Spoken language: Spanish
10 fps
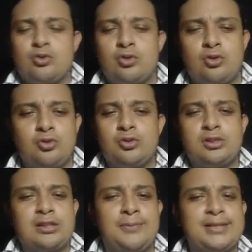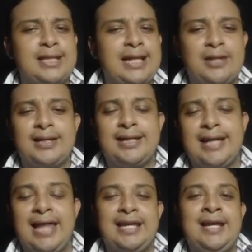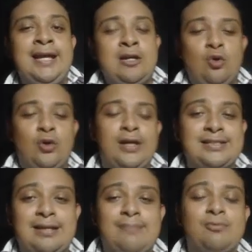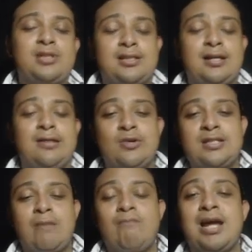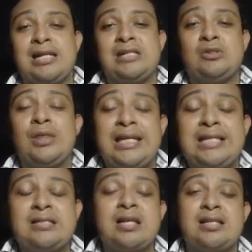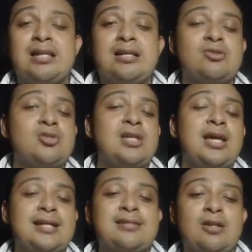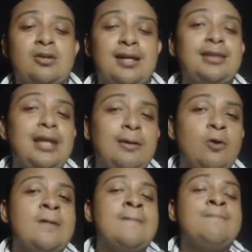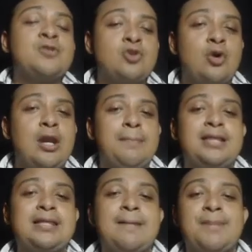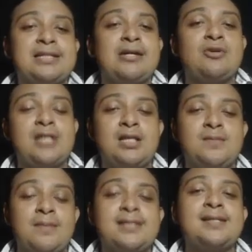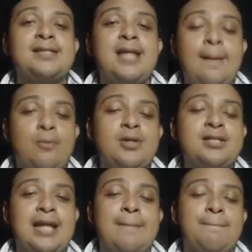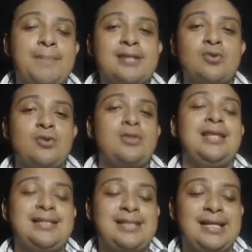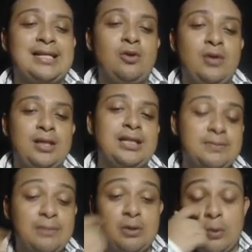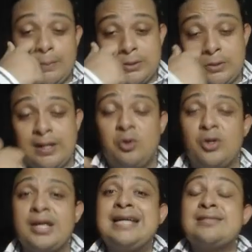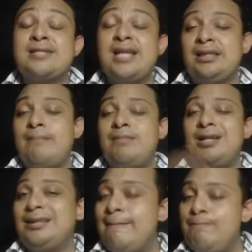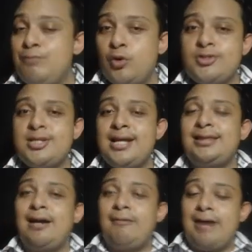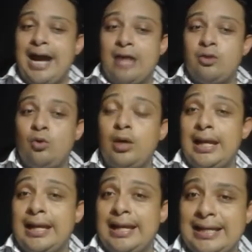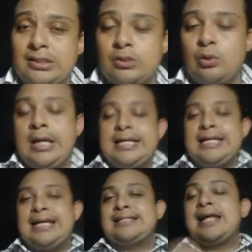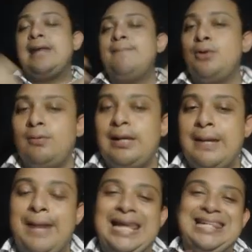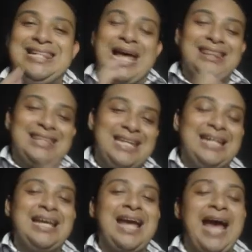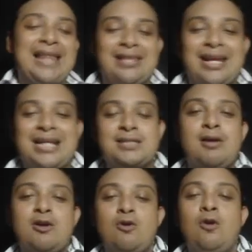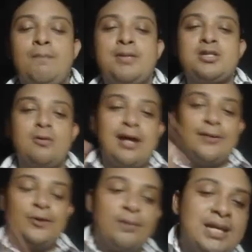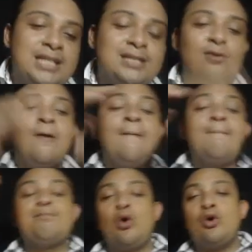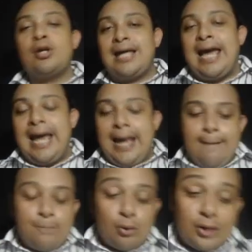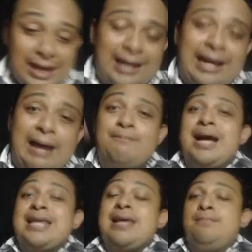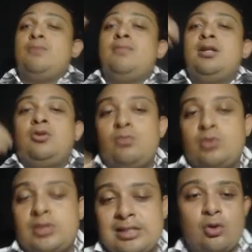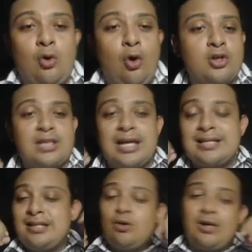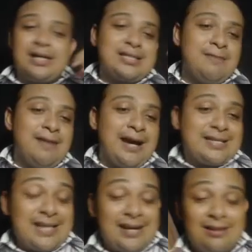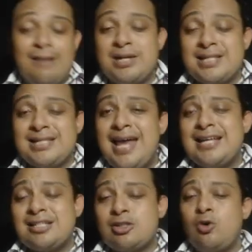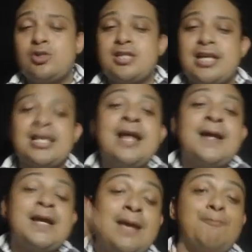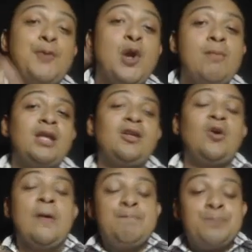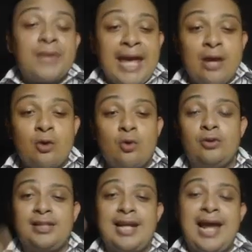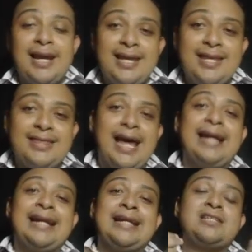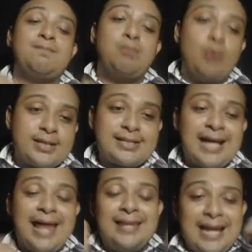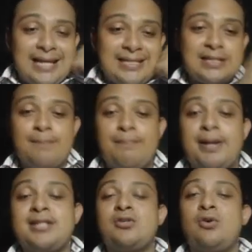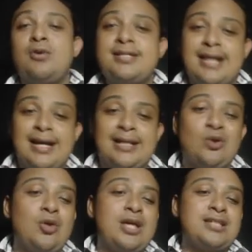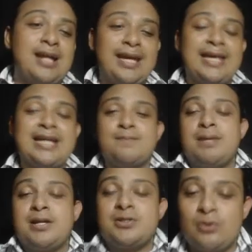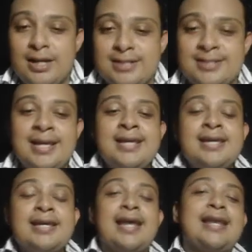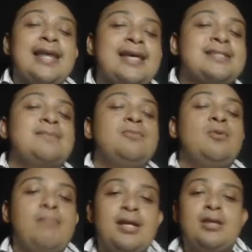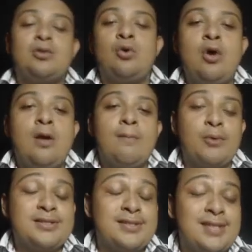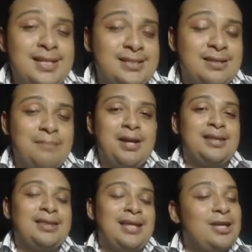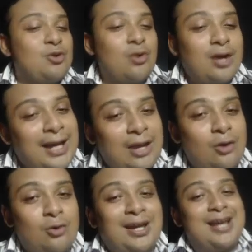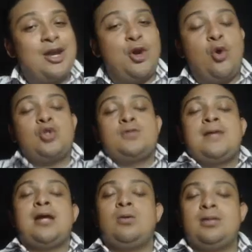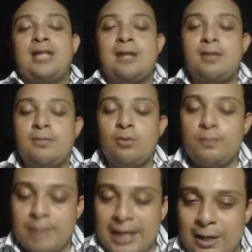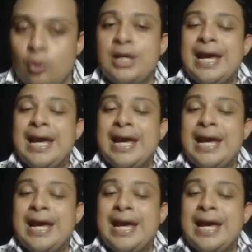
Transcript: nosotros no estamos del lado de nadie. Lo que estamos haciendo es enviarles noticias y en esto sí hay que ser objetivo. Solamente han pasado seis meses pues del empiezo del sexenio de Andrés Manuel López Obrador. Ciertamente no se ha trabajado en esto y es que el problema la tiene Andrés Manuel López Obrador mismo. ¿Por qué? Porque en campaña prometió muchas cosas, dijo que se iban a hacer demasiadas cosas y prometió encontrar y dar respuesta de las desapariciones de todas aquellas personas que en este momento pues tristemente yo creo que no los van a encontrar vivos pero